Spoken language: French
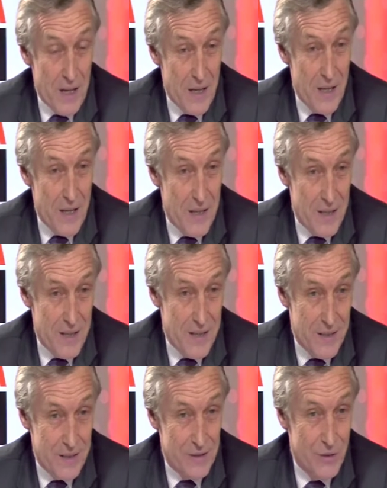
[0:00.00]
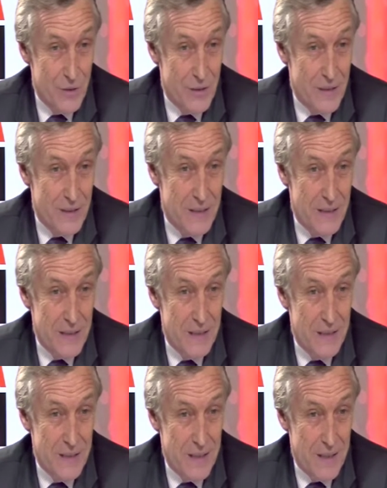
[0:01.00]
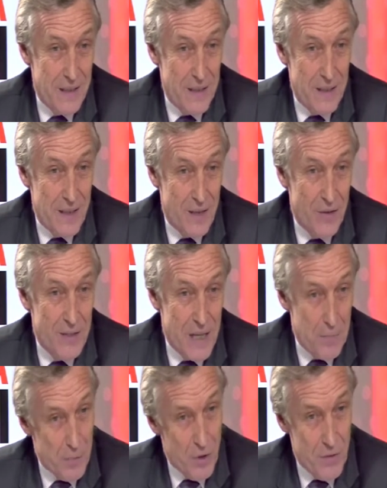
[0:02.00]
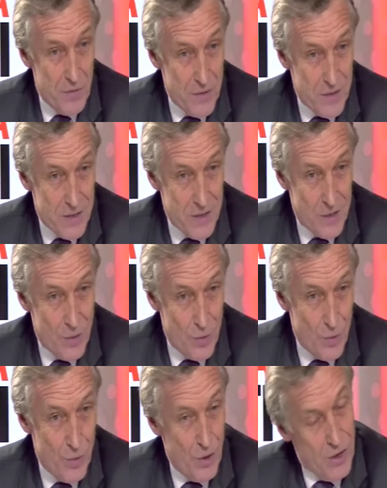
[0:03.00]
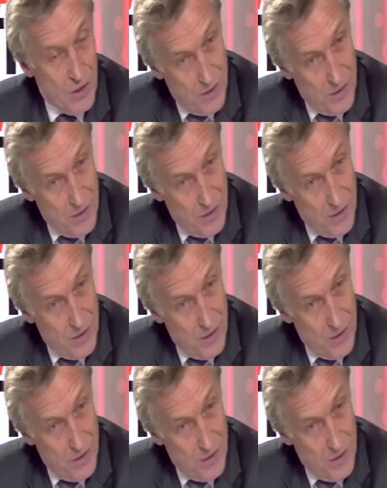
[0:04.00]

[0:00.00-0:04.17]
Et ce qui en est la preuve, c'est que